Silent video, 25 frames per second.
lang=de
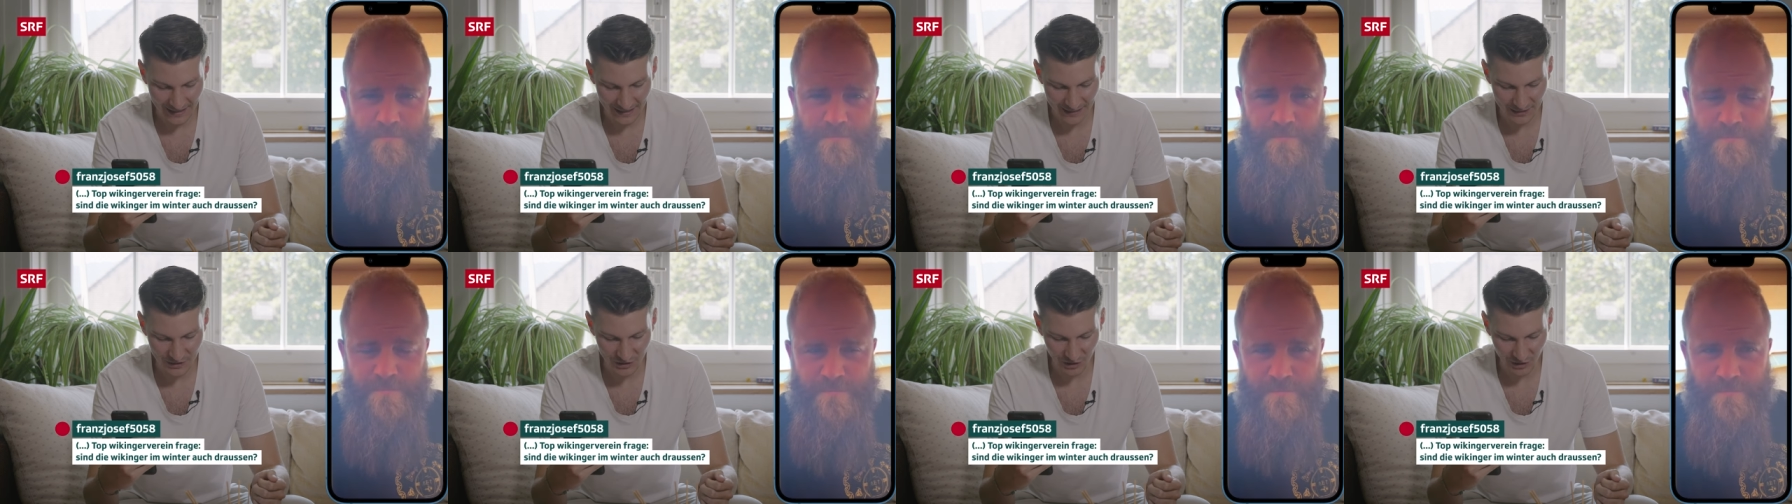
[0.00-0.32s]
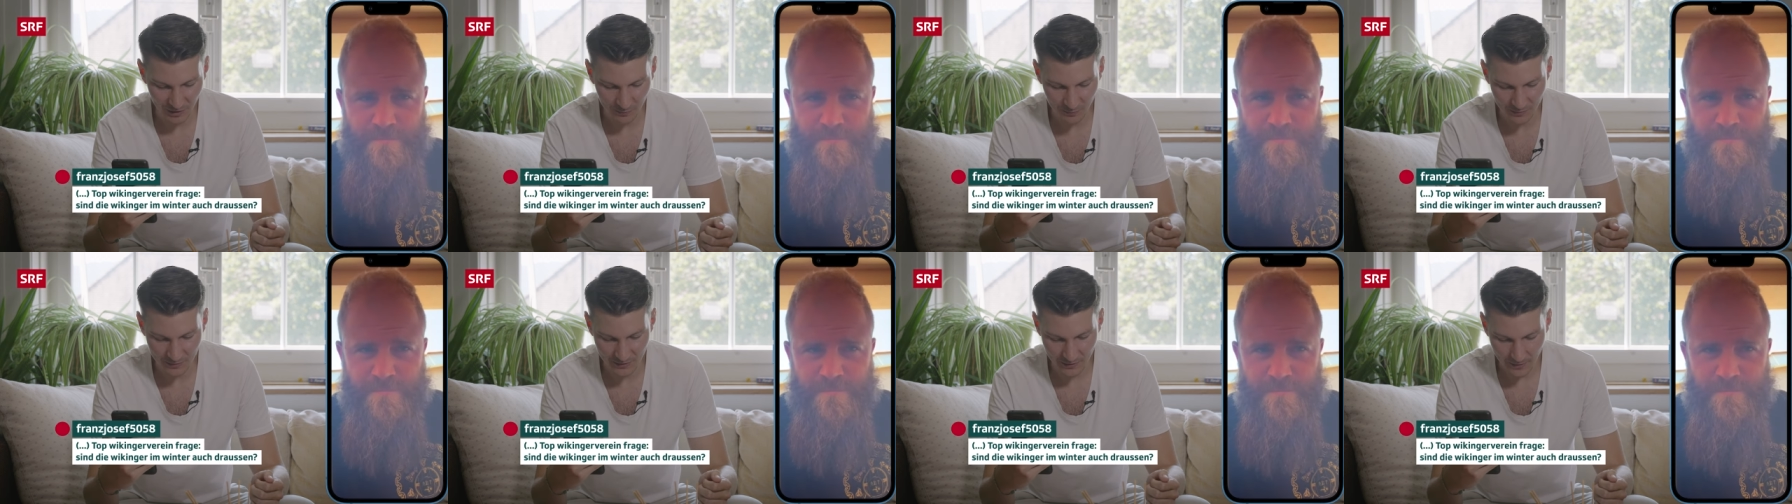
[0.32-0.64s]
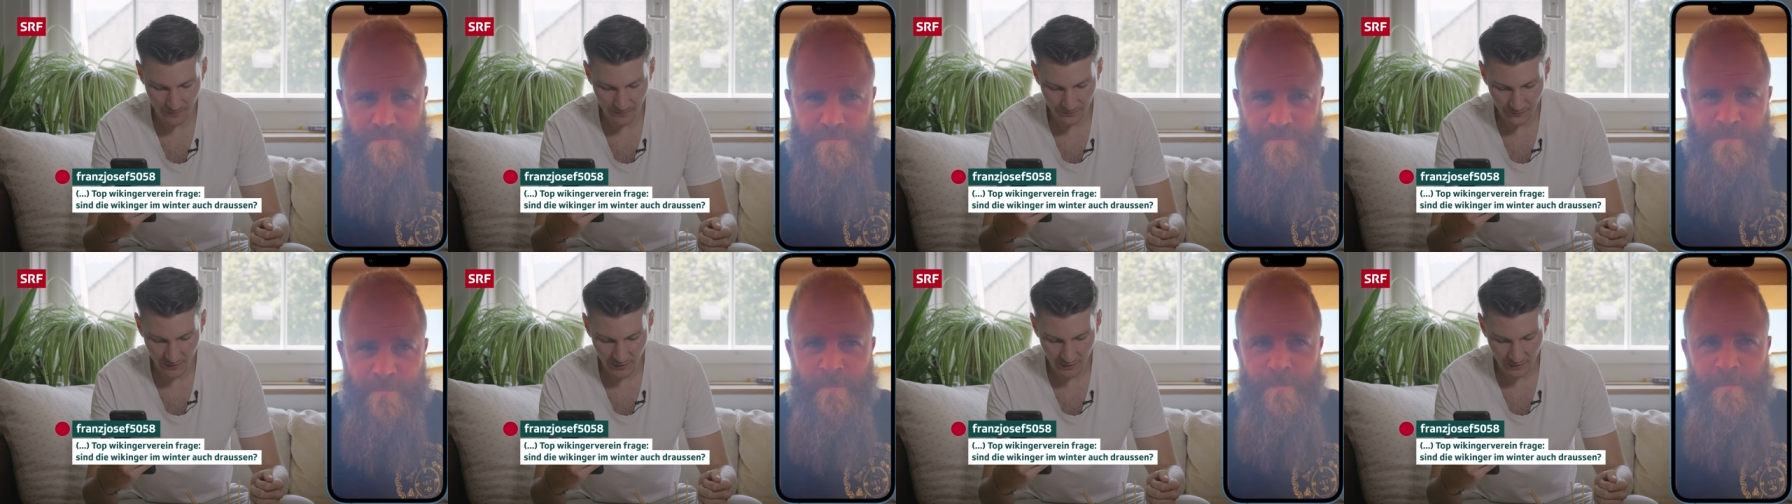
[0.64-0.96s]
Er schreibt
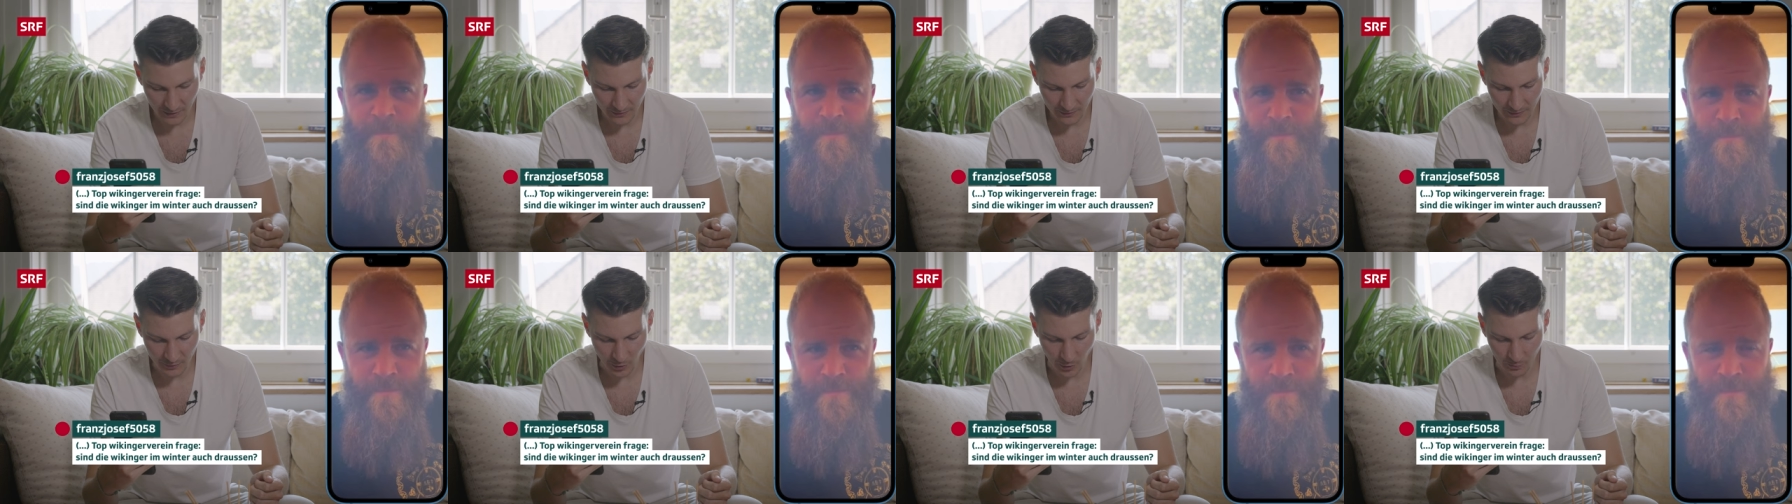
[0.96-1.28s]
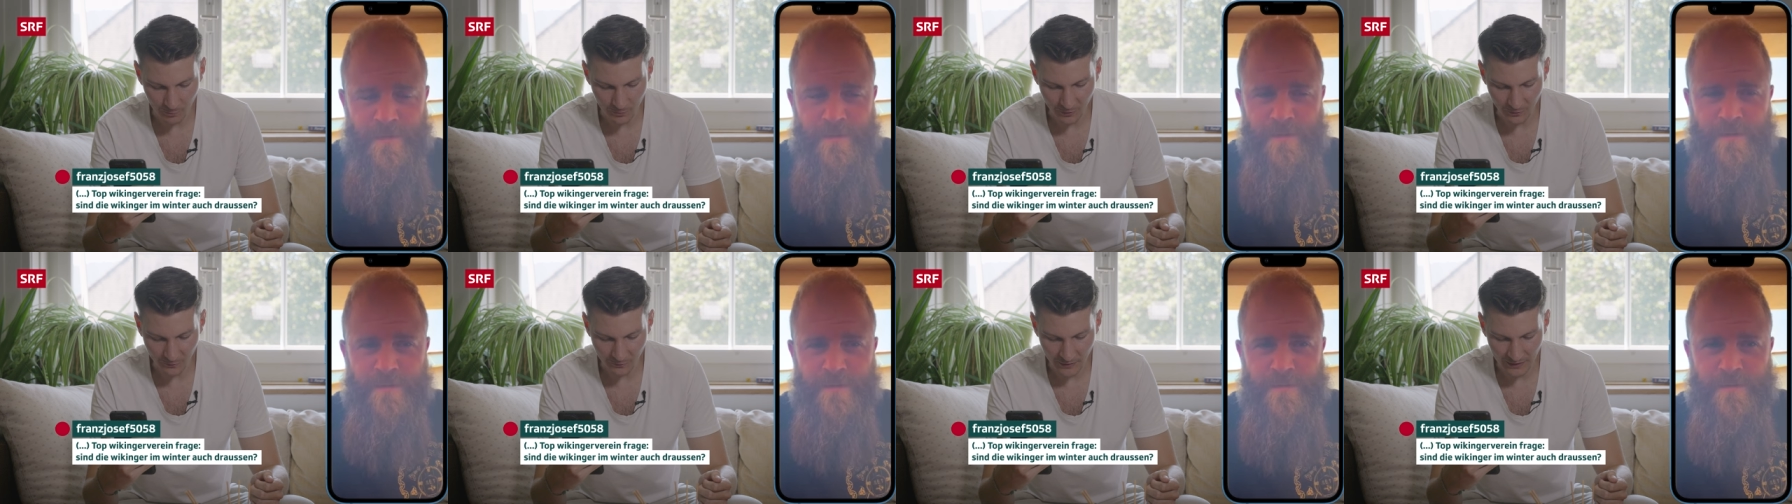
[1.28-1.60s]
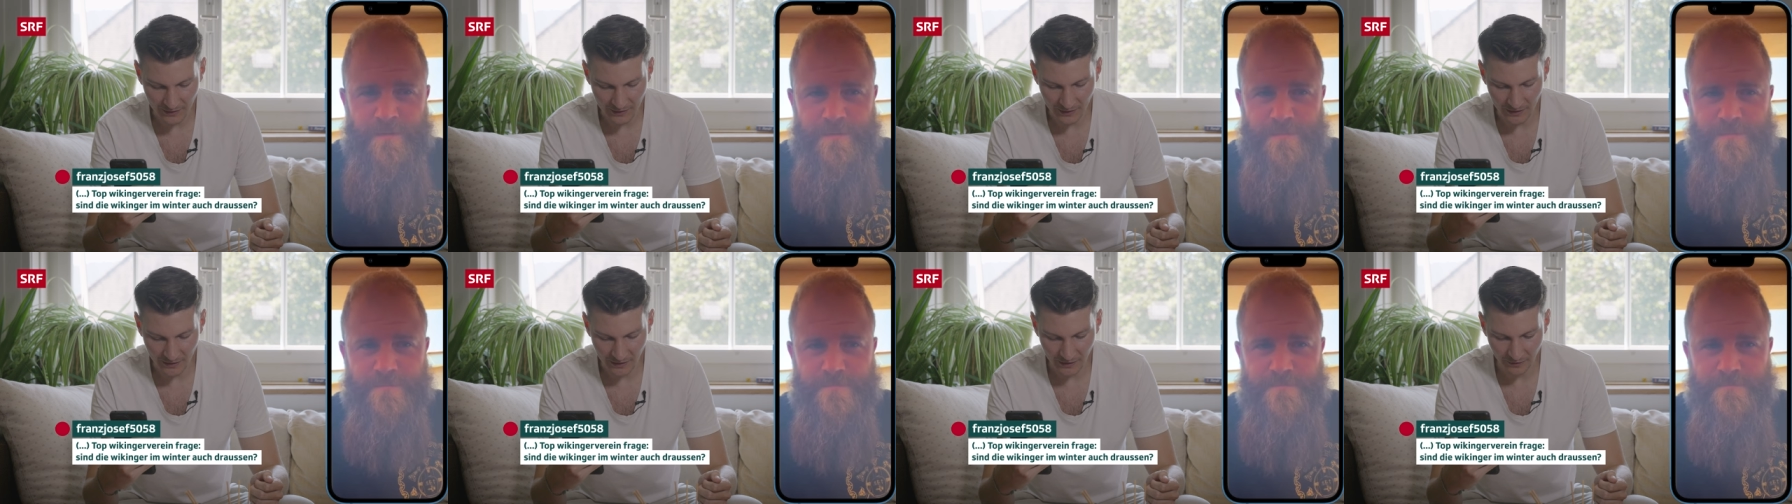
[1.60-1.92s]
Top
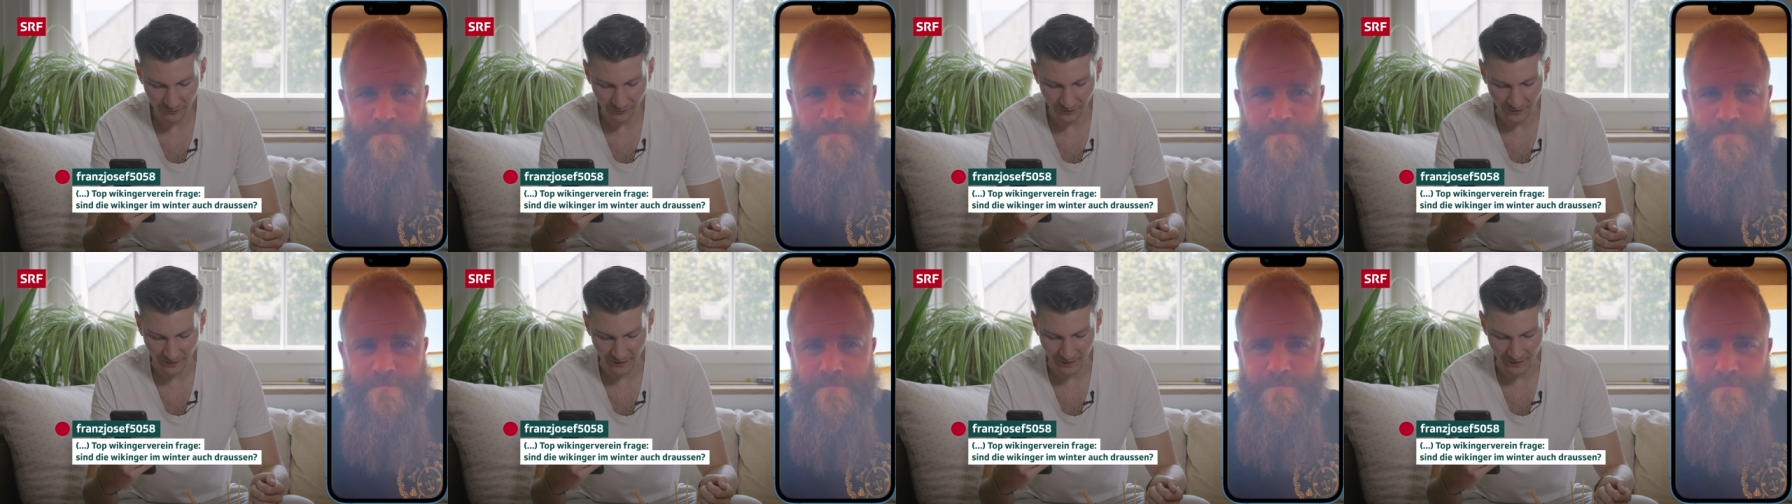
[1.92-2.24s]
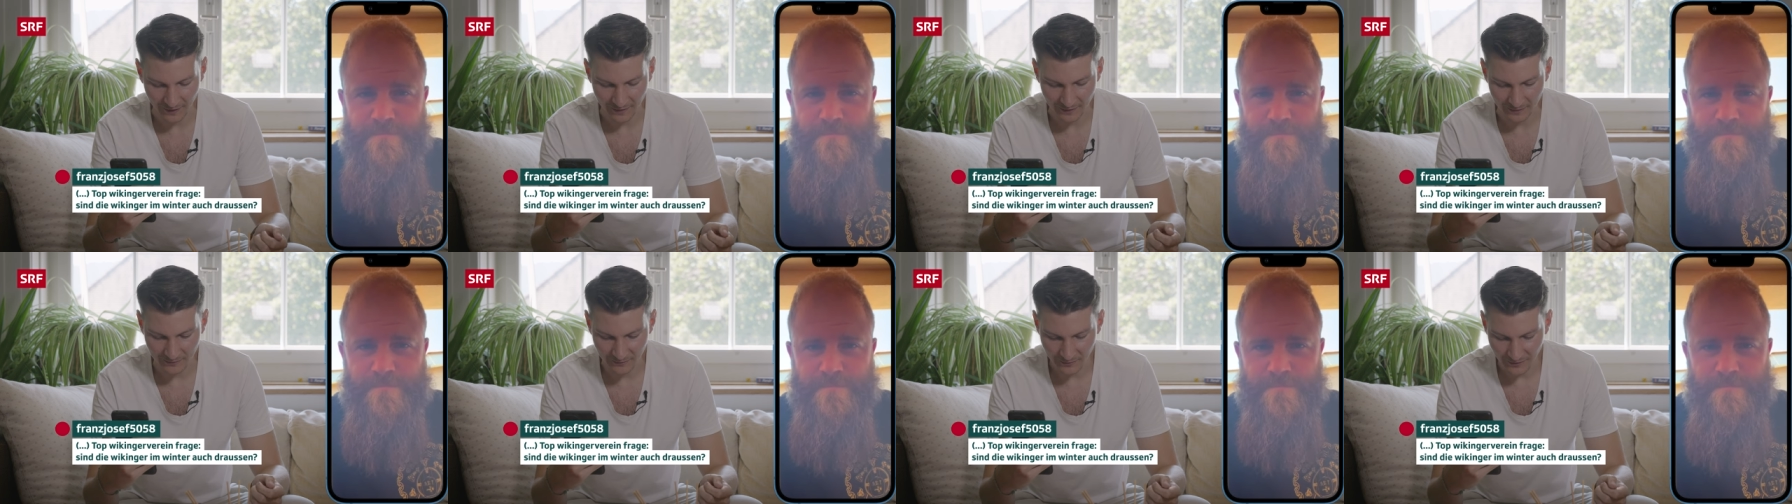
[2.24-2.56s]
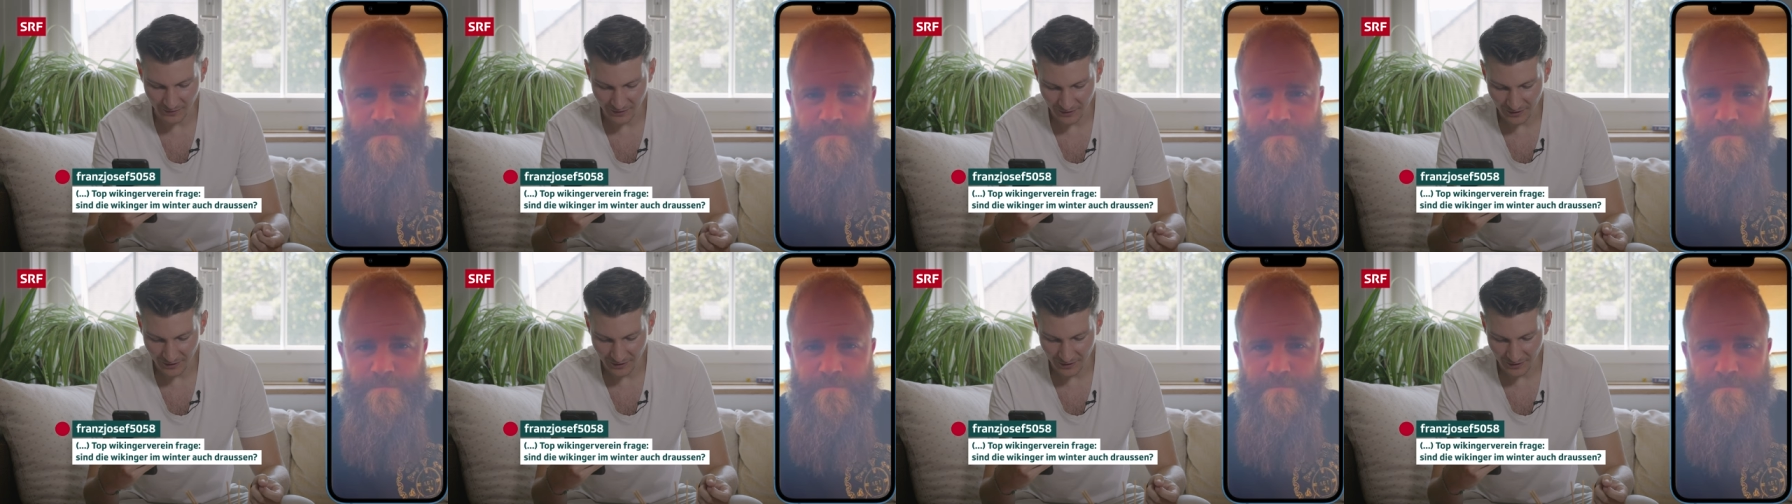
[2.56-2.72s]
Wikingerverein.